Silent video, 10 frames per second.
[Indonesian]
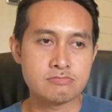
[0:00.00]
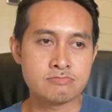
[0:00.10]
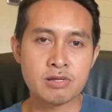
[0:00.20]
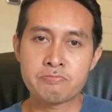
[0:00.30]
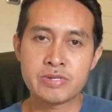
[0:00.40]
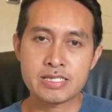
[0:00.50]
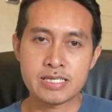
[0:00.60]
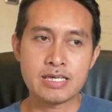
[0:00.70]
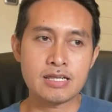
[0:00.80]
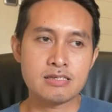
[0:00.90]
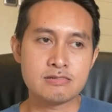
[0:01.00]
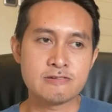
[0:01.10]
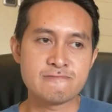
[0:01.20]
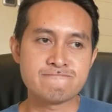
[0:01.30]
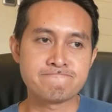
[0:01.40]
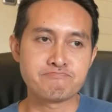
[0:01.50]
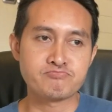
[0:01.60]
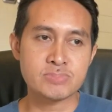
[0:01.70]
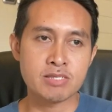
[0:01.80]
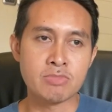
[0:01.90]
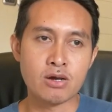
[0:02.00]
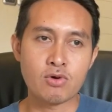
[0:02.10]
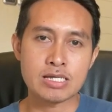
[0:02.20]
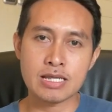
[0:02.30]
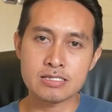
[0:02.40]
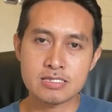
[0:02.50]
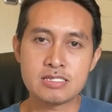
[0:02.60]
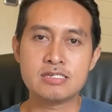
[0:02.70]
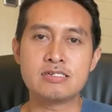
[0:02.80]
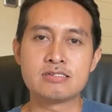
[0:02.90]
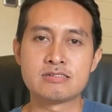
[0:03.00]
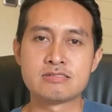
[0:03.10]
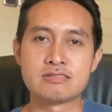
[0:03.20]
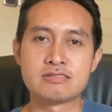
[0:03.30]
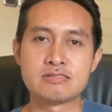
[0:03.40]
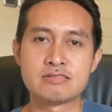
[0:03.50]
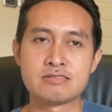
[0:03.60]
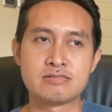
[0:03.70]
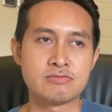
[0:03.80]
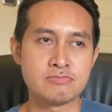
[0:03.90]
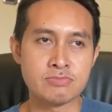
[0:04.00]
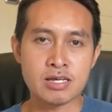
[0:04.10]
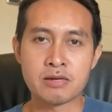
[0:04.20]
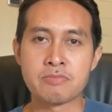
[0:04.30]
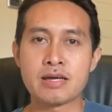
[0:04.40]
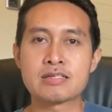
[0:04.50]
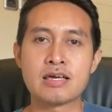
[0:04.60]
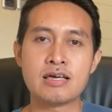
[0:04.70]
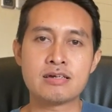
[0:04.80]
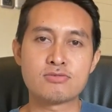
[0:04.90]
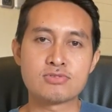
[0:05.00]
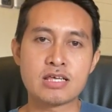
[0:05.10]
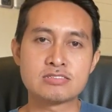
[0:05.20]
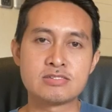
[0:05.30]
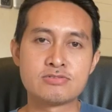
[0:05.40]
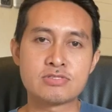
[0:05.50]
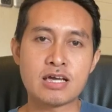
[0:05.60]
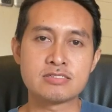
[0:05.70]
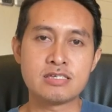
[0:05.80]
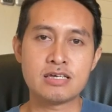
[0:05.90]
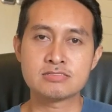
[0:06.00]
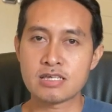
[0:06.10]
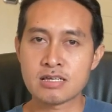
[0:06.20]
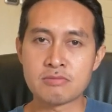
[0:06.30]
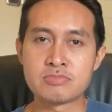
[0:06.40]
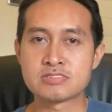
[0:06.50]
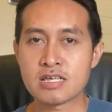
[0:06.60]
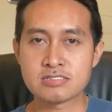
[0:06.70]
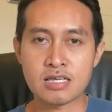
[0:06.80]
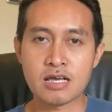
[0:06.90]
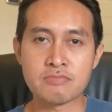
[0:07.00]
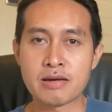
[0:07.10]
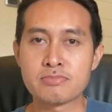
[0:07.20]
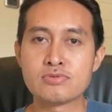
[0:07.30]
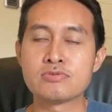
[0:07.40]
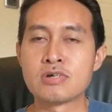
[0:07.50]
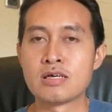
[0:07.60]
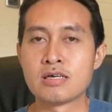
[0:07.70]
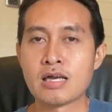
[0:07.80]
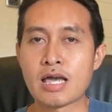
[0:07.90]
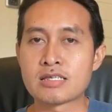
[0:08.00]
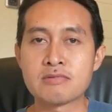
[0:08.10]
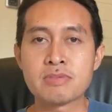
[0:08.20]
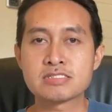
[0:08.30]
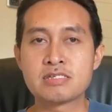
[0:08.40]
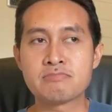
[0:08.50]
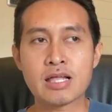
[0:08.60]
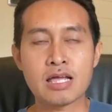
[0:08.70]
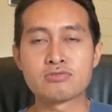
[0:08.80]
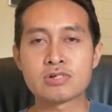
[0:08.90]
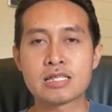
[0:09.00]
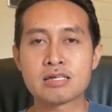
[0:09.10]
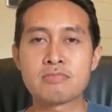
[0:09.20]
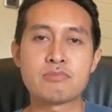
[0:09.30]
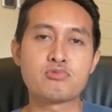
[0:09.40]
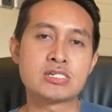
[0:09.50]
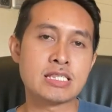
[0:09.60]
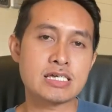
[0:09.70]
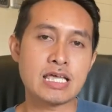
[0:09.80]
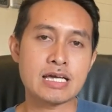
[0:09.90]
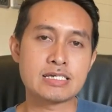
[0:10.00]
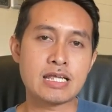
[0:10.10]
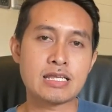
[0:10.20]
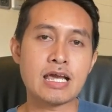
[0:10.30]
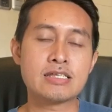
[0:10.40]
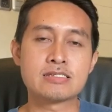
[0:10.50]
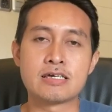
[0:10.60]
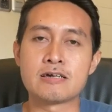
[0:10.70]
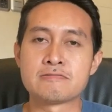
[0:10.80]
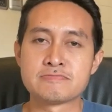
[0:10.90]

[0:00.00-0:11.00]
berpikir bahwa nanti bagaimana lunasi hutangnya, saya nggak bisa, saya nggak mampu. Anda masih meragukan kemampuan dan keyakinan Anda.